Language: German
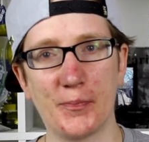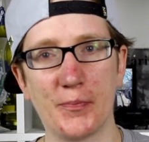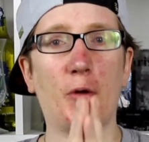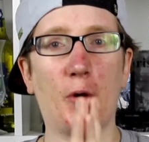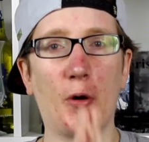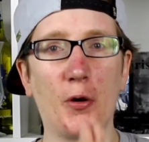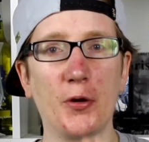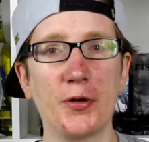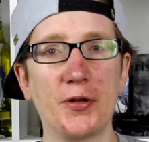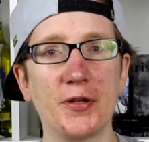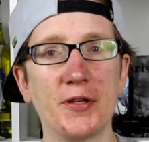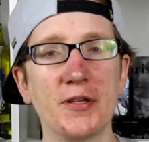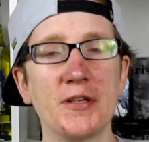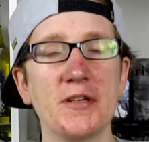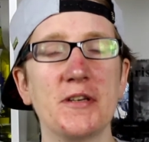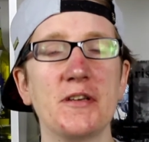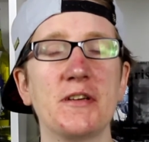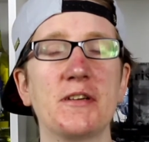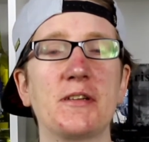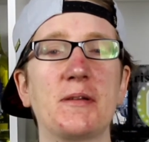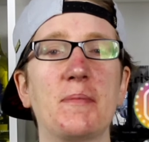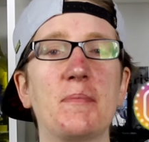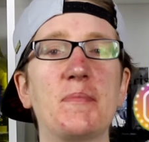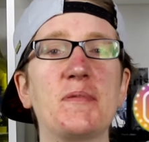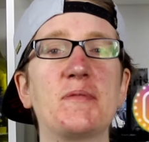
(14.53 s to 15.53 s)
Und heute
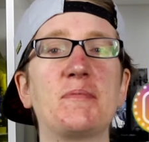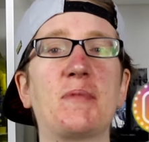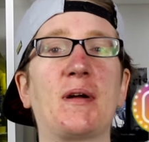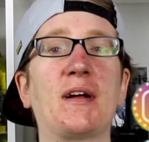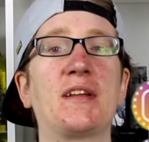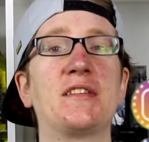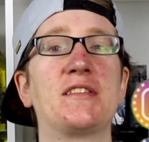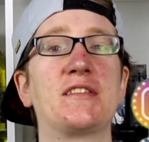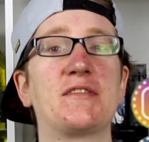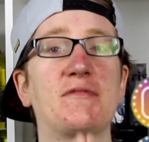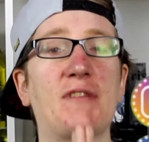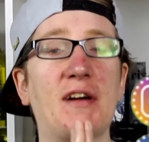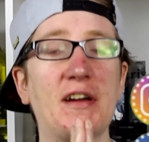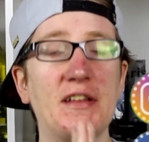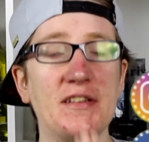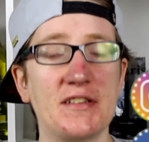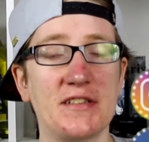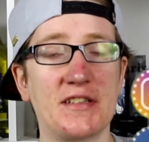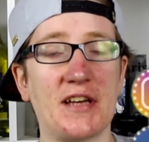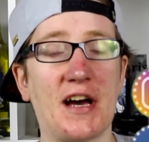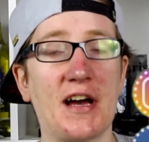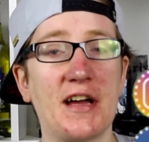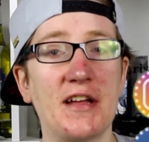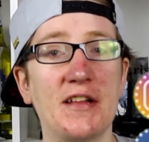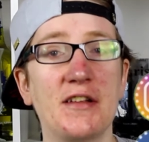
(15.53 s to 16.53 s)
gibt es mal einen zweiten
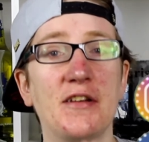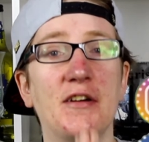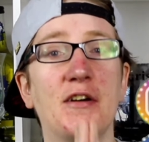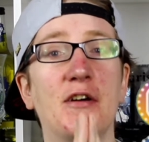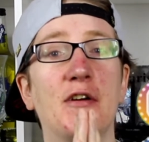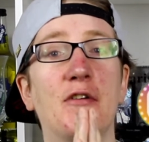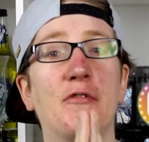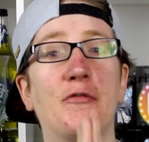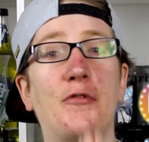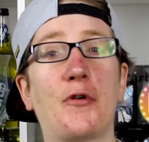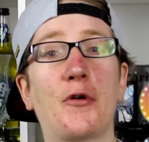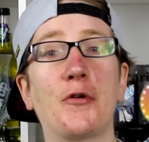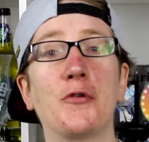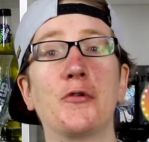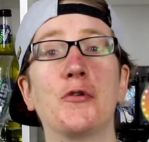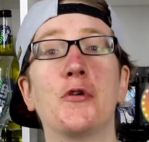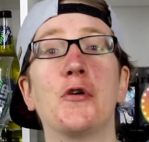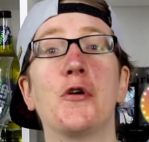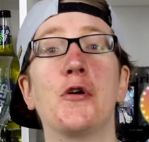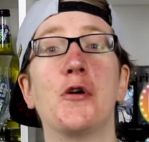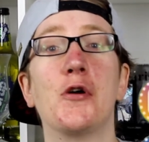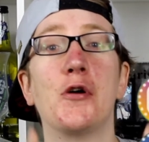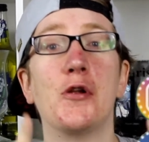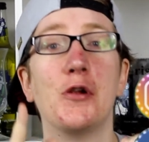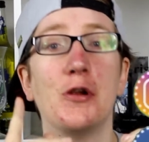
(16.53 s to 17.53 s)
Teil von
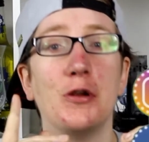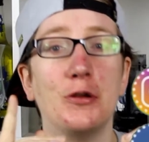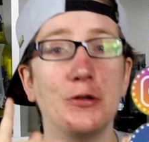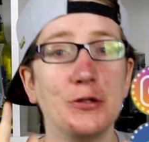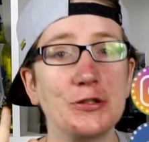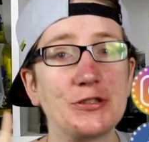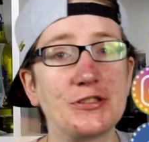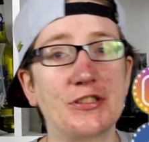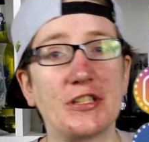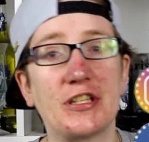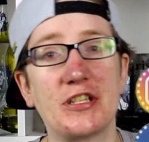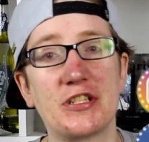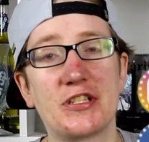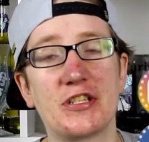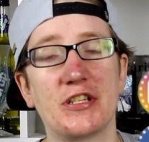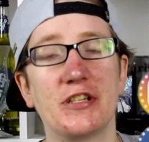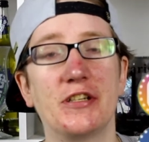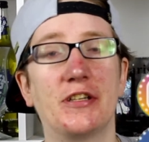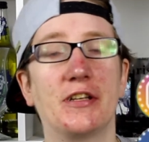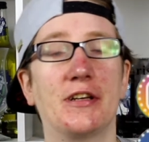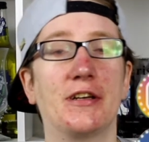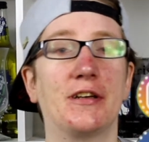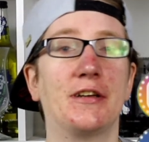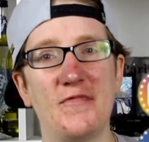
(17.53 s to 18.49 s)
lustige Schilder.